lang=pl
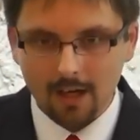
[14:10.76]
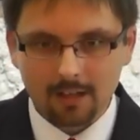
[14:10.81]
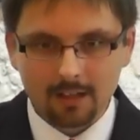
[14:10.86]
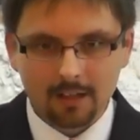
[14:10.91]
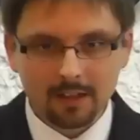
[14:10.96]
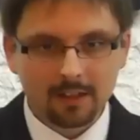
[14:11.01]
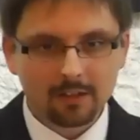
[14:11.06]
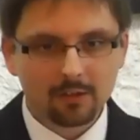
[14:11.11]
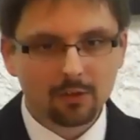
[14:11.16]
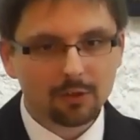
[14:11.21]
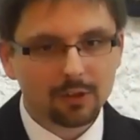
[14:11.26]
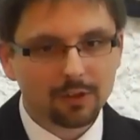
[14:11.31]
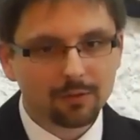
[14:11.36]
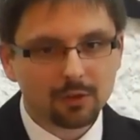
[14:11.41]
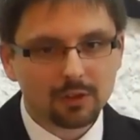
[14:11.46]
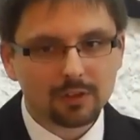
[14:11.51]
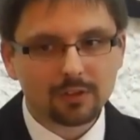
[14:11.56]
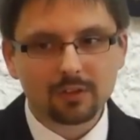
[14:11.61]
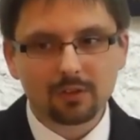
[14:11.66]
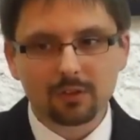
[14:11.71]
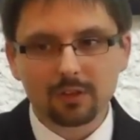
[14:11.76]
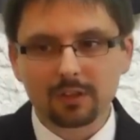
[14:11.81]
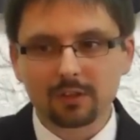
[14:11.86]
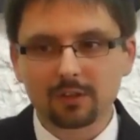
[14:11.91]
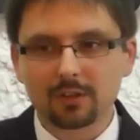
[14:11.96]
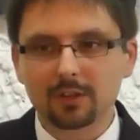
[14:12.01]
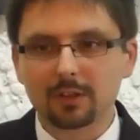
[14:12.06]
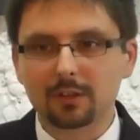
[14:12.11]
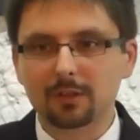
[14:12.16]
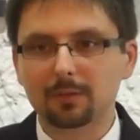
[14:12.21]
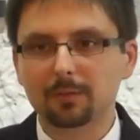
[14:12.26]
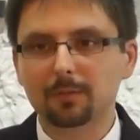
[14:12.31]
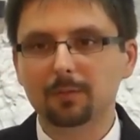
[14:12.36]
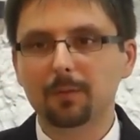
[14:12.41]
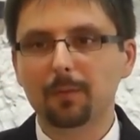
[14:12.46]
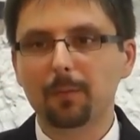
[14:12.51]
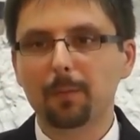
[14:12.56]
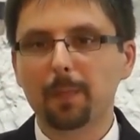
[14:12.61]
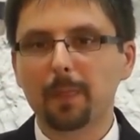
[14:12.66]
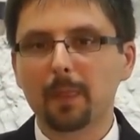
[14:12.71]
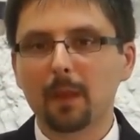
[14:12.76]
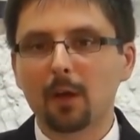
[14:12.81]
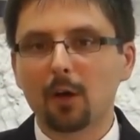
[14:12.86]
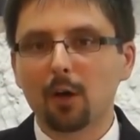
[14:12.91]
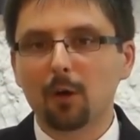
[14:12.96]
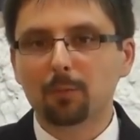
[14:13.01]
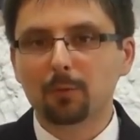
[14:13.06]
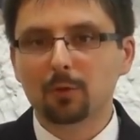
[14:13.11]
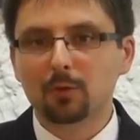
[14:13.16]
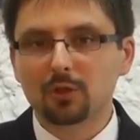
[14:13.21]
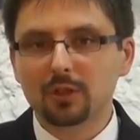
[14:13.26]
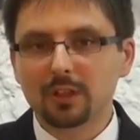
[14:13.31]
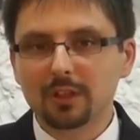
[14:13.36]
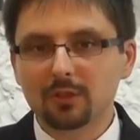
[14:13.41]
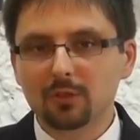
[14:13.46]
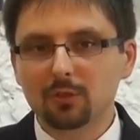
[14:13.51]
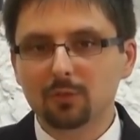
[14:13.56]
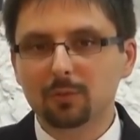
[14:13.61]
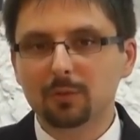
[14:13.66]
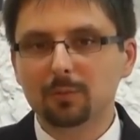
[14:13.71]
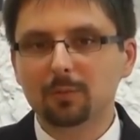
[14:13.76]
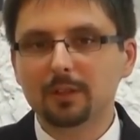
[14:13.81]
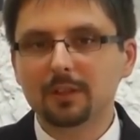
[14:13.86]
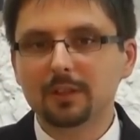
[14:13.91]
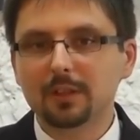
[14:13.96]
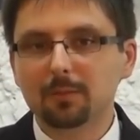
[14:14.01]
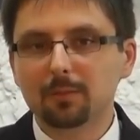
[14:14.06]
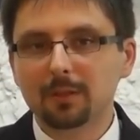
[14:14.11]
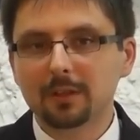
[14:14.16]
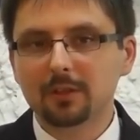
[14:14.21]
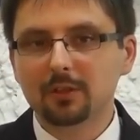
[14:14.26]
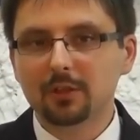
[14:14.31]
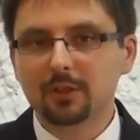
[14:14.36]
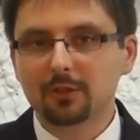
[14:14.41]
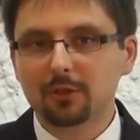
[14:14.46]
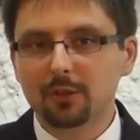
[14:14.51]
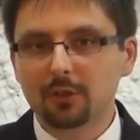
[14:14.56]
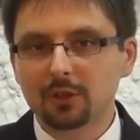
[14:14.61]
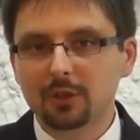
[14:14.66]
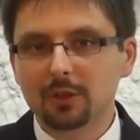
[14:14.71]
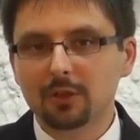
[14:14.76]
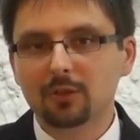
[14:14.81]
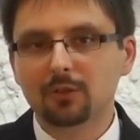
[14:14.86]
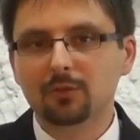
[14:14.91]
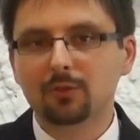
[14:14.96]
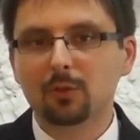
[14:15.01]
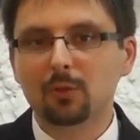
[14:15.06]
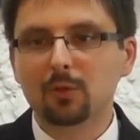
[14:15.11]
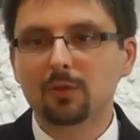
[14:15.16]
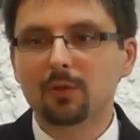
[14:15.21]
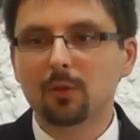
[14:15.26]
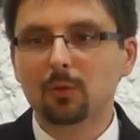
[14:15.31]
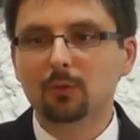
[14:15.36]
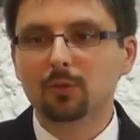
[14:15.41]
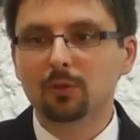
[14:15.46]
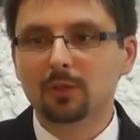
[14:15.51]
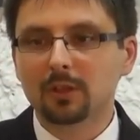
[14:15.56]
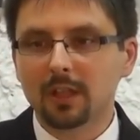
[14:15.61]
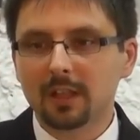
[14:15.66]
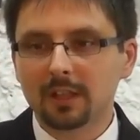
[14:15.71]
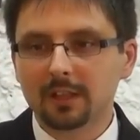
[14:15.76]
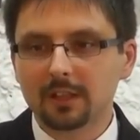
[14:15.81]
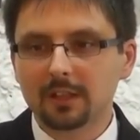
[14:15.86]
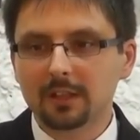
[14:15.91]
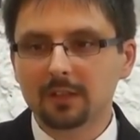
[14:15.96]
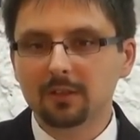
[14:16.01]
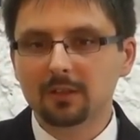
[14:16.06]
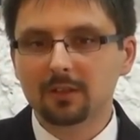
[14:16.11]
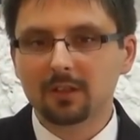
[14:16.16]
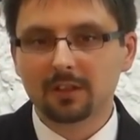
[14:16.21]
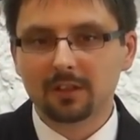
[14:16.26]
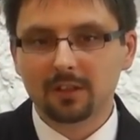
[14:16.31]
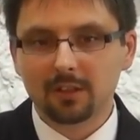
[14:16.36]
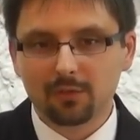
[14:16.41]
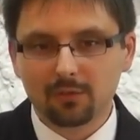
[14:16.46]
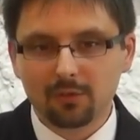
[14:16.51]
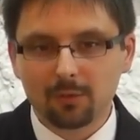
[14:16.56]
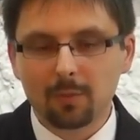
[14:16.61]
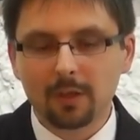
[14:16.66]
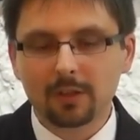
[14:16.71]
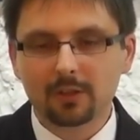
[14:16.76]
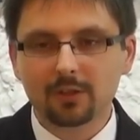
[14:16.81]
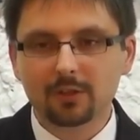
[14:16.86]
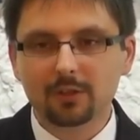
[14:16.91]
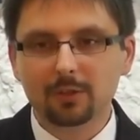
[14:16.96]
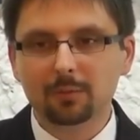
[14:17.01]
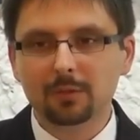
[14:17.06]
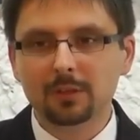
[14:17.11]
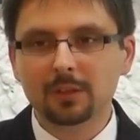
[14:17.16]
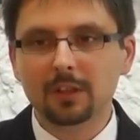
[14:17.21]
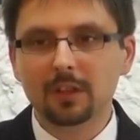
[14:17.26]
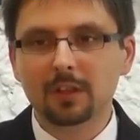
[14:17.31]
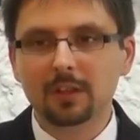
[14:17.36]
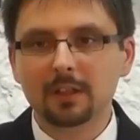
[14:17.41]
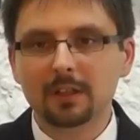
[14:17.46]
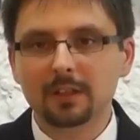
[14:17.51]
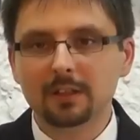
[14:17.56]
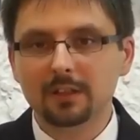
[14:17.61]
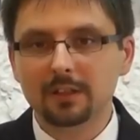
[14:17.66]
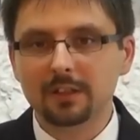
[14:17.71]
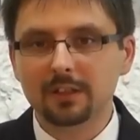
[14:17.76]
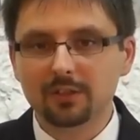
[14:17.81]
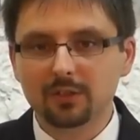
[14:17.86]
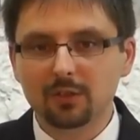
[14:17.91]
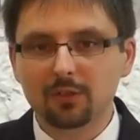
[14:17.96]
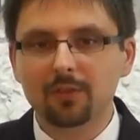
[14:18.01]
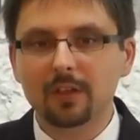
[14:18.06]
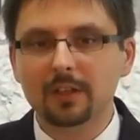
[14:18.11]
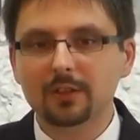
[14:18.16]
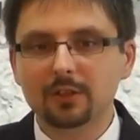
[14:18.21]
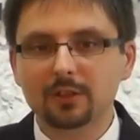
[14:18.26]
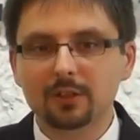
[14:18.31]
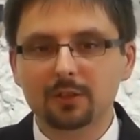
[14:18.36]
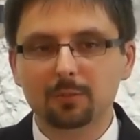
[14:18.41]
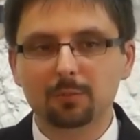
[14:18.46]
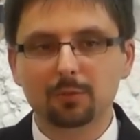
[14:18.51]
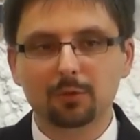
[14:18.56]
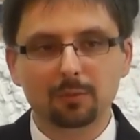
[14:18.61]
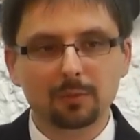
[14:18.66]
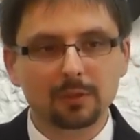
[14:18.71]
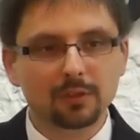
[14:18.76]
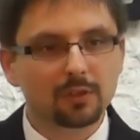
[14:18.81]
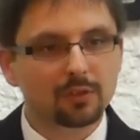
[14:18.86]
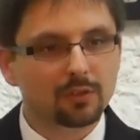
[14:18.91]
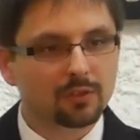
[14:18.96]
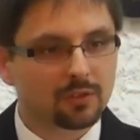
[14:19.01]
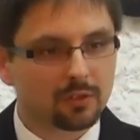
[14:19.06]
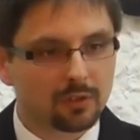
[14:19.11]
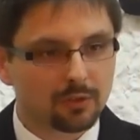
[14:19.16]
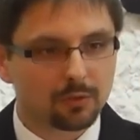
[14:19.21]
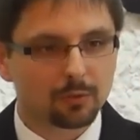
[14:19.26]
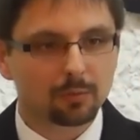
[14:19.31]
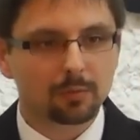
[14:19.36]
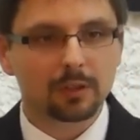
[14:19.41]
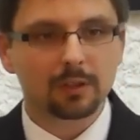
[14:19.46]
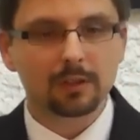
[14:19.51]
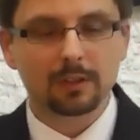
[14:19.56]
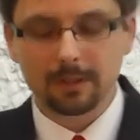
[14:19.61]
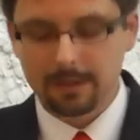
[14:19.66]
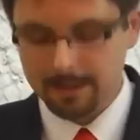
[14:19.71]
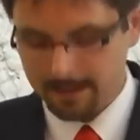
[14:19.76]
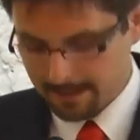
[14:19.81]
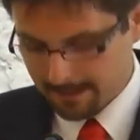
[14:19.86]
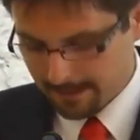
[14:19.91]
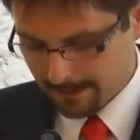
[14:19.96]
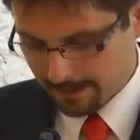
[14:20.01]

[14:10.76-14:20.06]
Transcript: Ale to nie wszystko jeszcze. Oprócz tekstów biblijnych będę się troszkę odwoływał do greki, dlatego wybaczcie mi, ale jest to ważne, żebyśmy coś zrozumieli.